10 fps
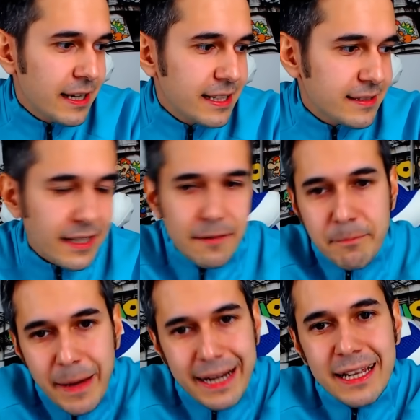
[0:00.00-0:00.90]
l'Inter ha
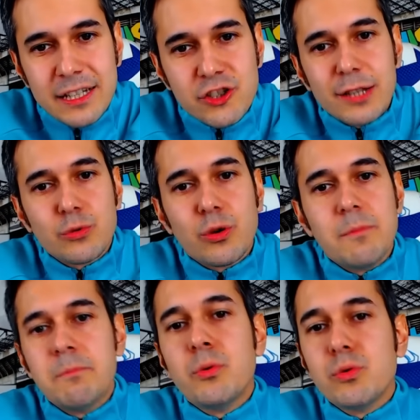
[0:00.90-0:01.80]
parcheggiato il
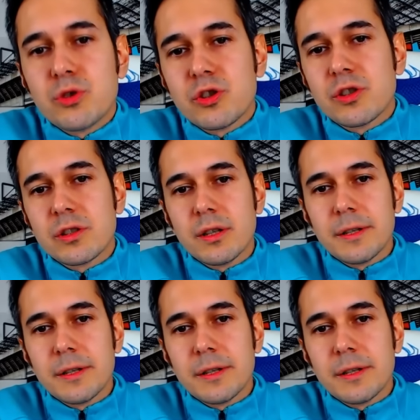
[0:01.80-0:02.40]
bus